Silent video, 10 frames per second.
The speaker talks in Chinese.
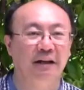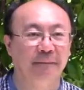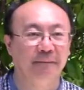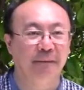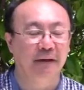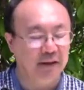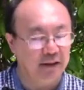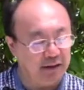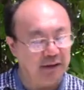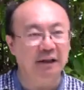了。
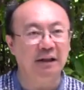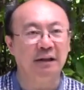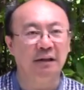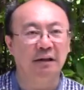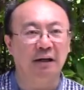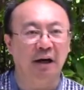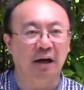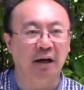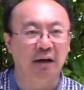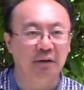第一
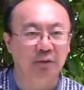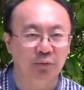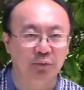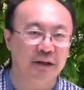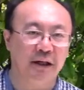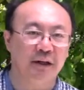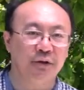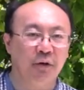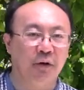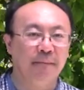啊，五节
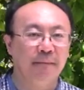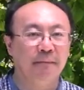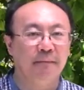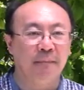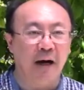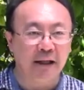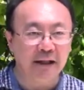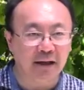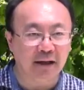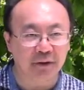说，玛
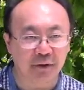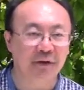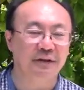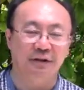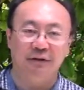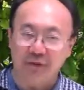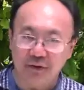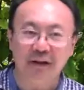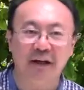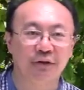利亚的儿子就
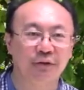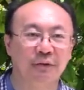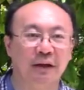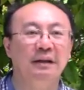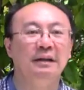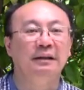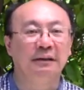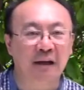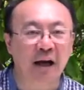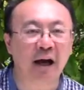是耶稣了，
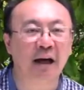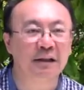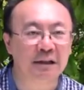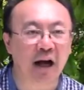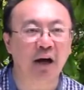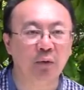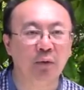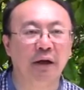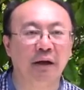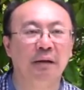他将
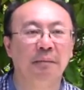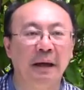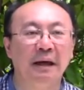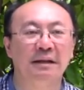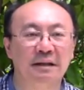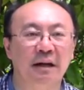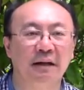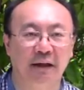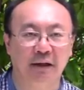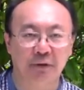会被
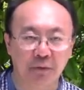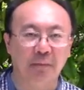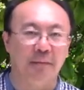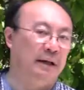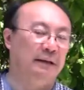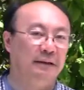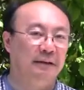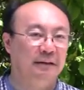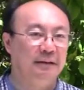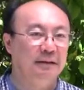圣灵充满。
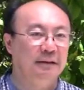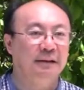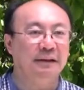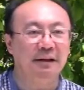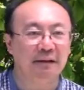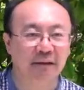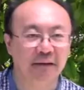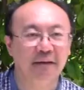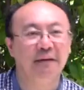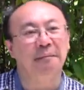第二，
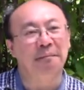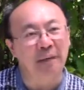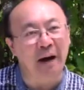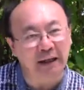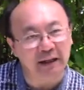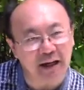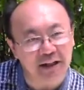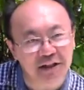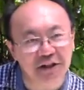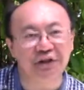玛利亚
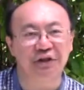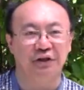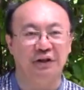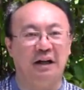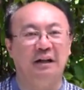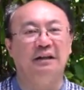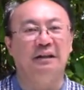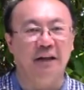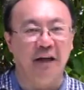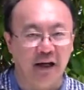之子了，
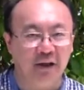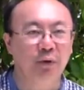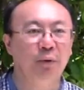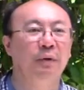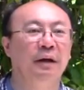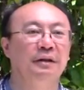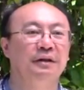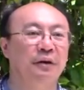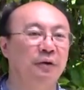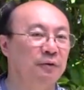也都会
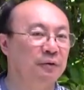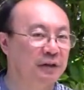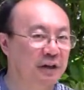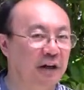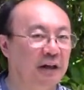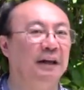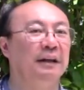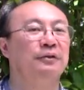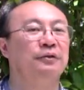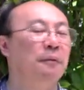受圣
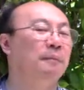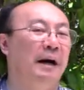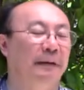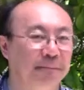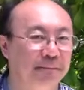灵充满。